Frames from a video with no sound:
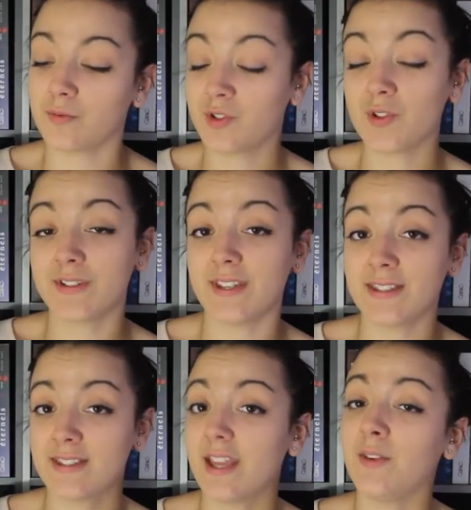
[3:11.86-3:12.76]
dans
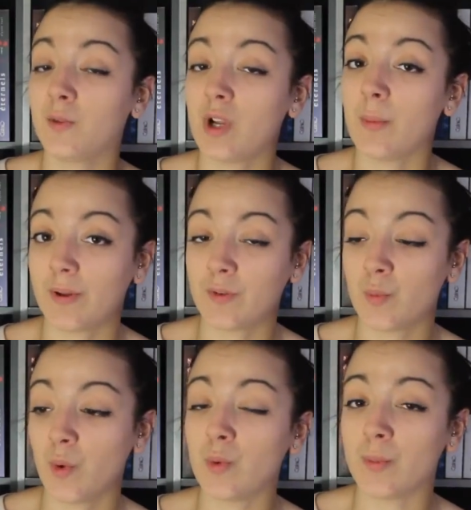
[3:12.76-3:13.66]
cette scène de
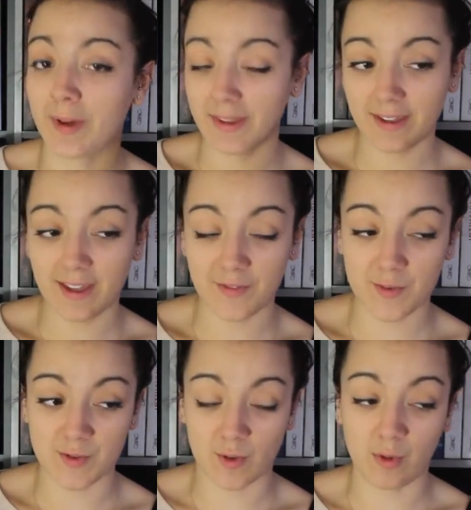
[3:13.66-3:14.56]
l'appartement où ils prennent un café
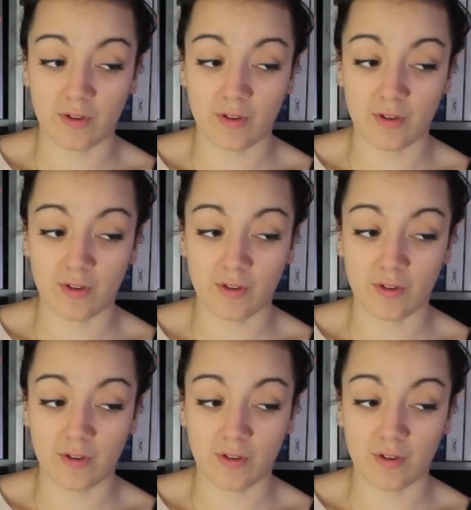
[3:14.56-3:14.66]
ensemble,